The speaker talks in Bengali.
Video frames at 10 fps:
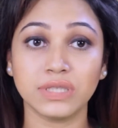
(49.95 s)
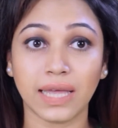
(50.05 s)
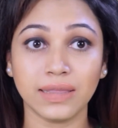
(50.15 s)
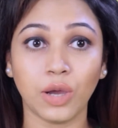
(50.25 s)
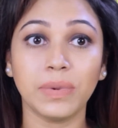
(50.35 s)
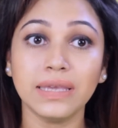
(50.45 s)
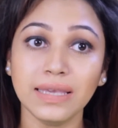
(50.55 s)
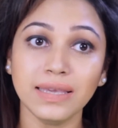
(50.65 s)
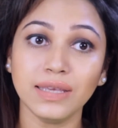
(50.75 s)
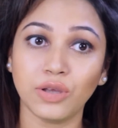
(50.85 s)
জানতে হবে
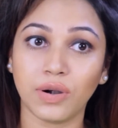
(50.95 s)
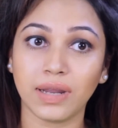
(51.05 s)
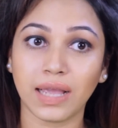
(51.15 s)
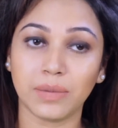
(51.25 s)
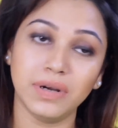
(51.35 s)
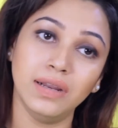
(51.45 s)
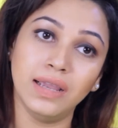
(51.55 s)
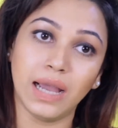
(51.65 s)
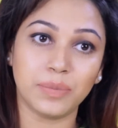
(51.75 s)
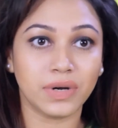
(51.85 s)
কি কি ধরনের খাবার
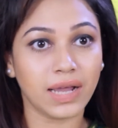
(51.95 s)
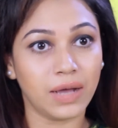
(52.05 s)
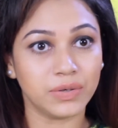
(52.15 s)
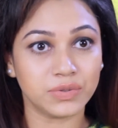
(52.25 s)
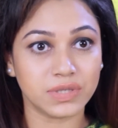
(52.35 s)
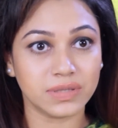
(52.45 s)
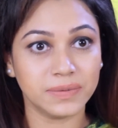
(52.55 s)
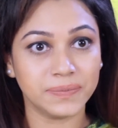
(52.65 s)
আপনার খাওয়া উচিত